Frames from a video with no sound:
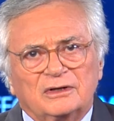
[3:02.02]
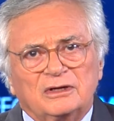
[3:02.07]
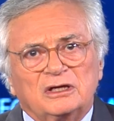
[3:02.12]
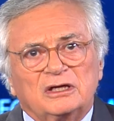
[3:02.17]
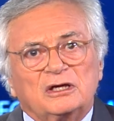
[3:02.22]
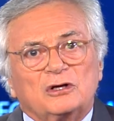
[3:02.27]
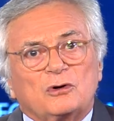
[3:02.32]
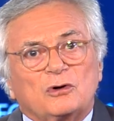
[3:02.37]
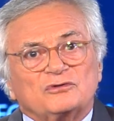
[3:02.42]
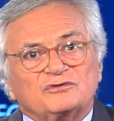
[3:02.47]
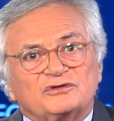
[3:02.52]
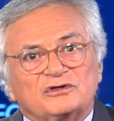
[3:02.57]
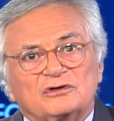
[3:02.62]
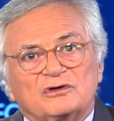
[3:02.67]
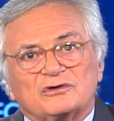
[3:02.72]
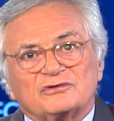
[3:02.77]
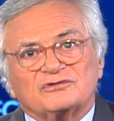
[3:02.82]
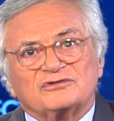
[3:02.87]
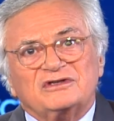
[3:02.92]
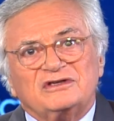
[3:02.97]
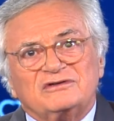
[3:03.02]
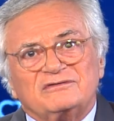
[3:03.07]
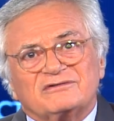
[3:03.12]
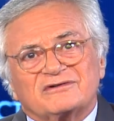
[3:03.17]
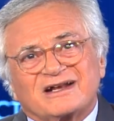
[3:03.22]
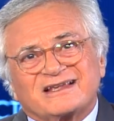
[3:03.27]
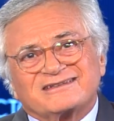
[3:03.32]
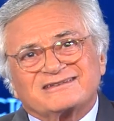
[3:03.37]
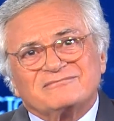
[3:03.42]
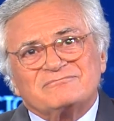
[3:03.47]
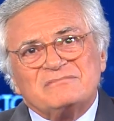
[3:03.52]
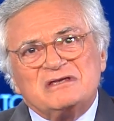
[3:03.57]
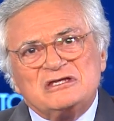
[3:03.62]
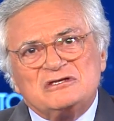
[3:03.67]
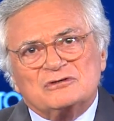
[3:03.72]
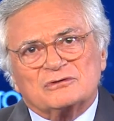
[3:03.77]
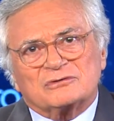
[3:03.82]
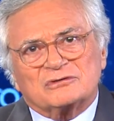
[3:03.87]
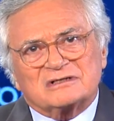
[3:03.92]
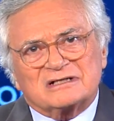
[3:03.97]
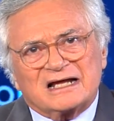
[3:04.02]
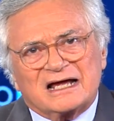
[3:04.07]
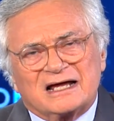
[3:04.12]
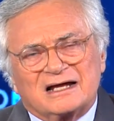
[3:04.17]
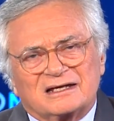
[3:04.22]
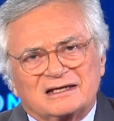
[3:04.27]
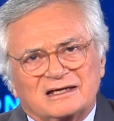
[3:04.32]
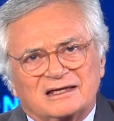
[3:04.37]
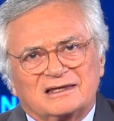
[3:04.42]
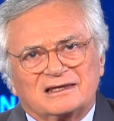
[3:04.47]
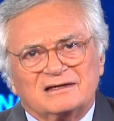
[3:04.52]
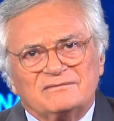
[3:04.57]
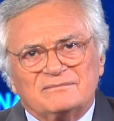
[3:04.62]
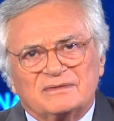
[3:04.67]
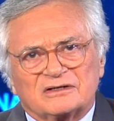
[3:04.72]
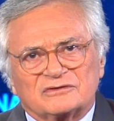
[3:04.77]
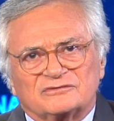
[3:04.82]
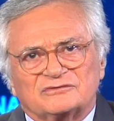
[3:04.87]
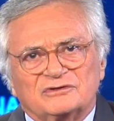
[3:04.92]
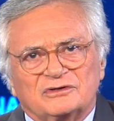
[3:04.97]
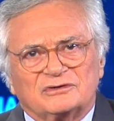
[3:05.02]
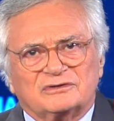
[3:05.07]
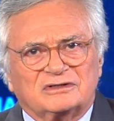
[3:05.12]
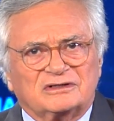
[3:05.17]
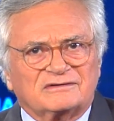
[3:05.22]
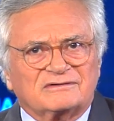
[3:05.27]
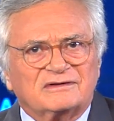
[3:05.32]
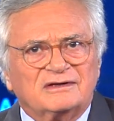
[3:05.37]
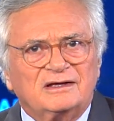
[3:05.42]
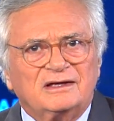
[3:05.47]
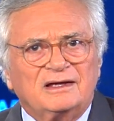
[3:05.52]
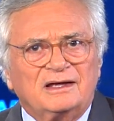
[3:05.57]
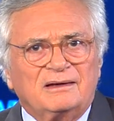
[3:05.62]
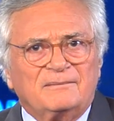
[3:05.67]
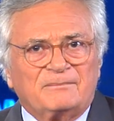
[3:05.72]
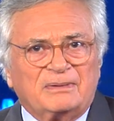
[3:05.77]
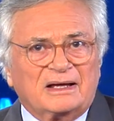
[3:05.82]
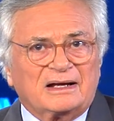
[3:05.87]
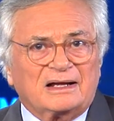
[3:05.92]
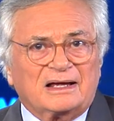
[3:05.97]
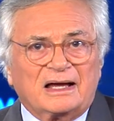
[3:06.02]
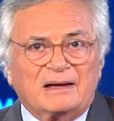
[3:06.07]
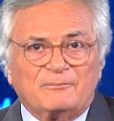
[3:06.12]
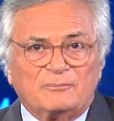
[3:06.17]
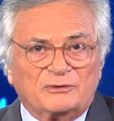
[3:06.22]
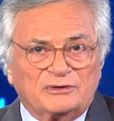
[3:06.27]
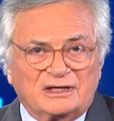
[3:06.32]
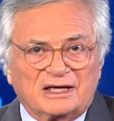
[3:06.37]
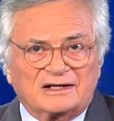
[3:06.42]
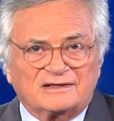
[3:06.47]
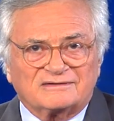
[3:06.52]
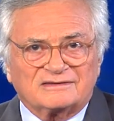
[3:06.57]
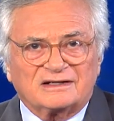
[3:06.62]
y consiguió cifras millonarias de inversiones para apoyar ese